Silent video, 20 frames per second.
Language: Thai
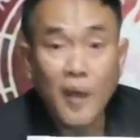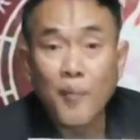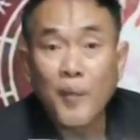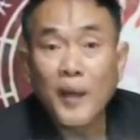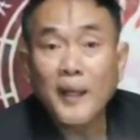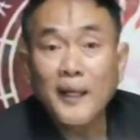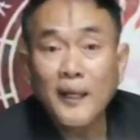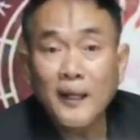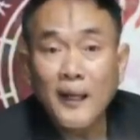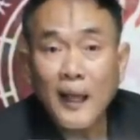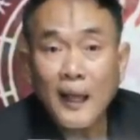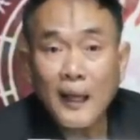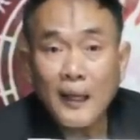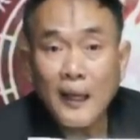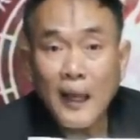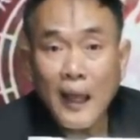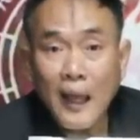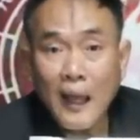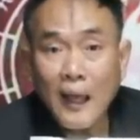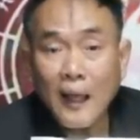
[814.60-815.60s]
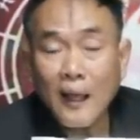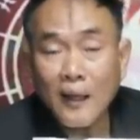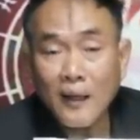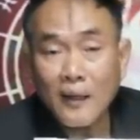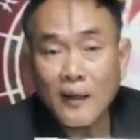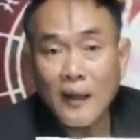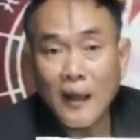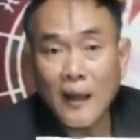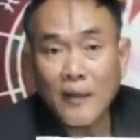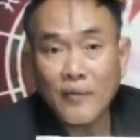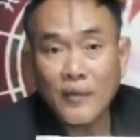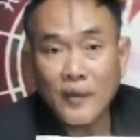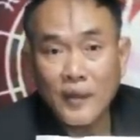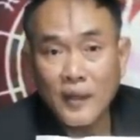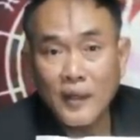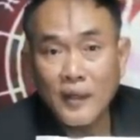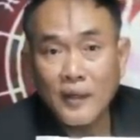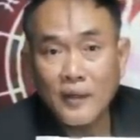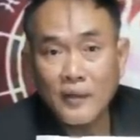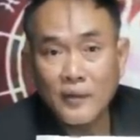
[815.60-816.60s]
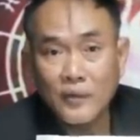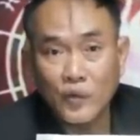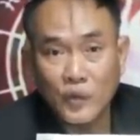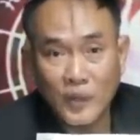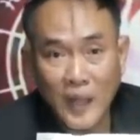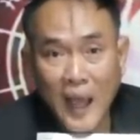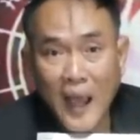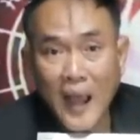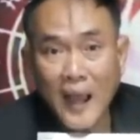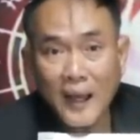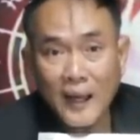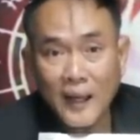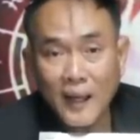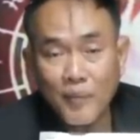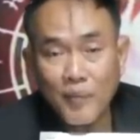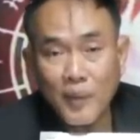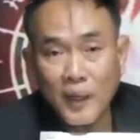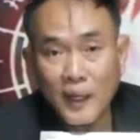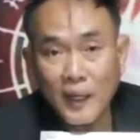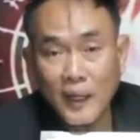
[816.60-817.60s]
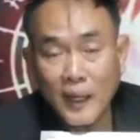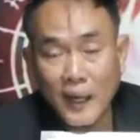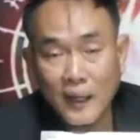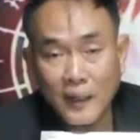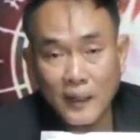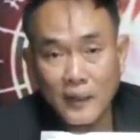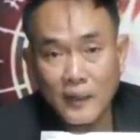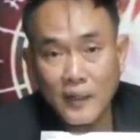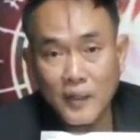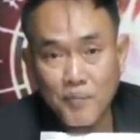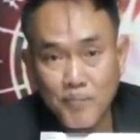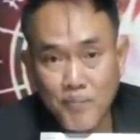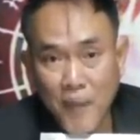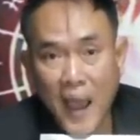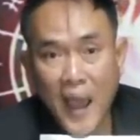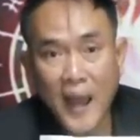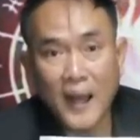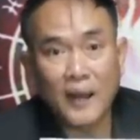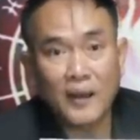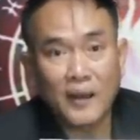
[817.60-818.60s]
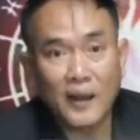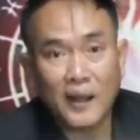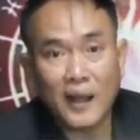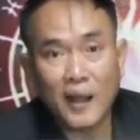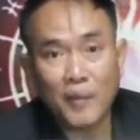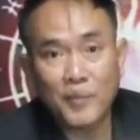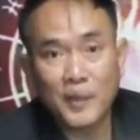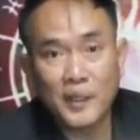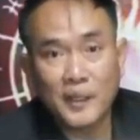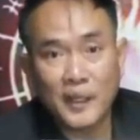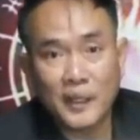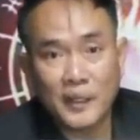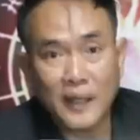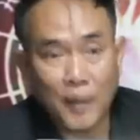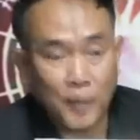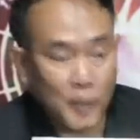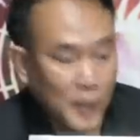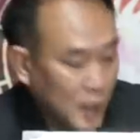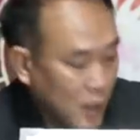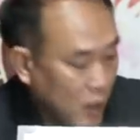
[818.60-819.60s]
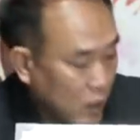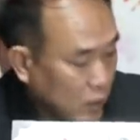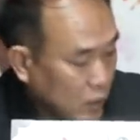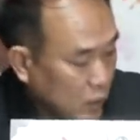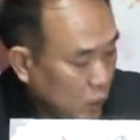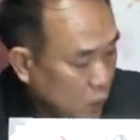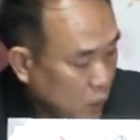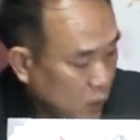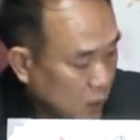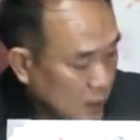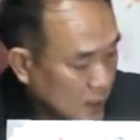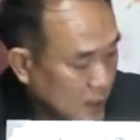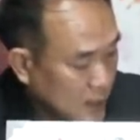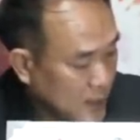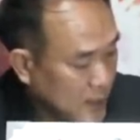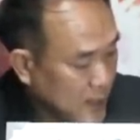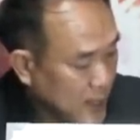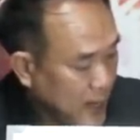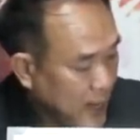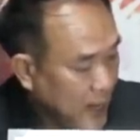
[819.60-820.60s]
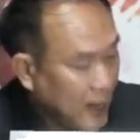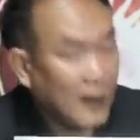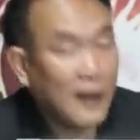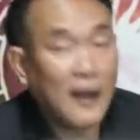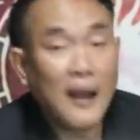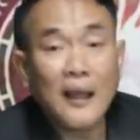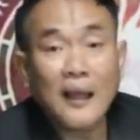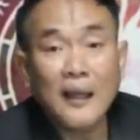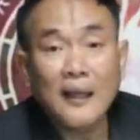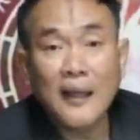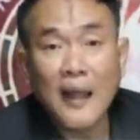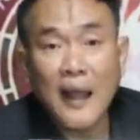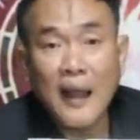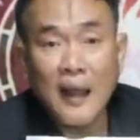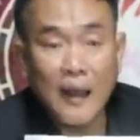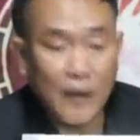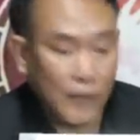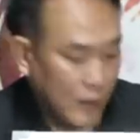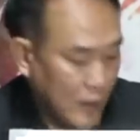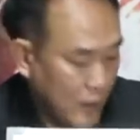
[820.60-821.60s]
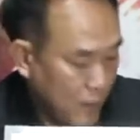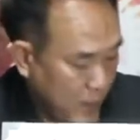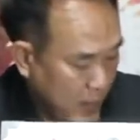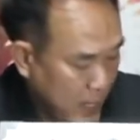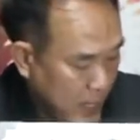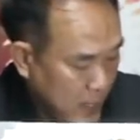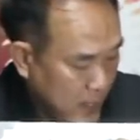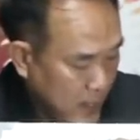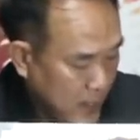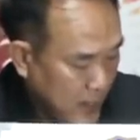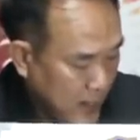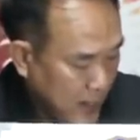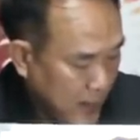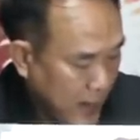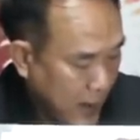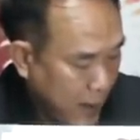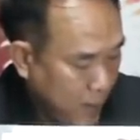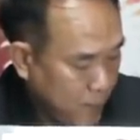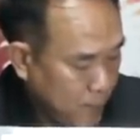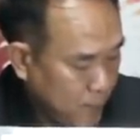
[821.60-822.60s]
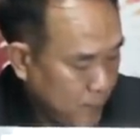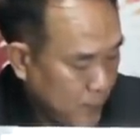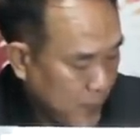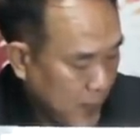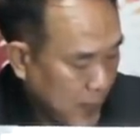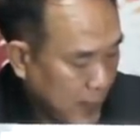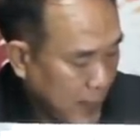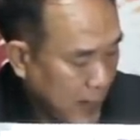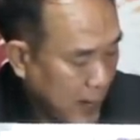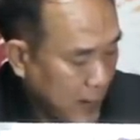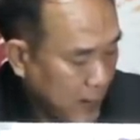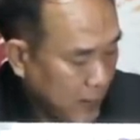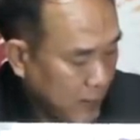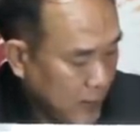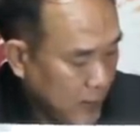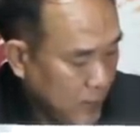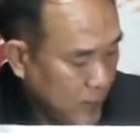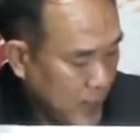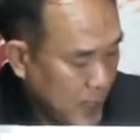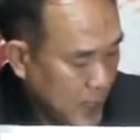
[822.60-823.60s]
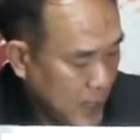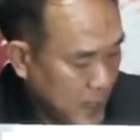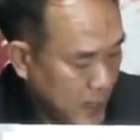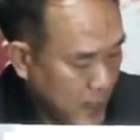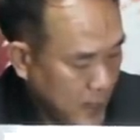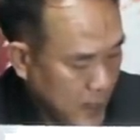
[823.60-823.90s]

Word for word: มาถึงลัคนาราศีสุดท้ายนะครับลัคนาราศีที่ 8 แล้วนะครับ ที่จะจับเงินก้อนโตก็คือ ลัคนาราศีมีนนะครับ ลัคนาราศีมีน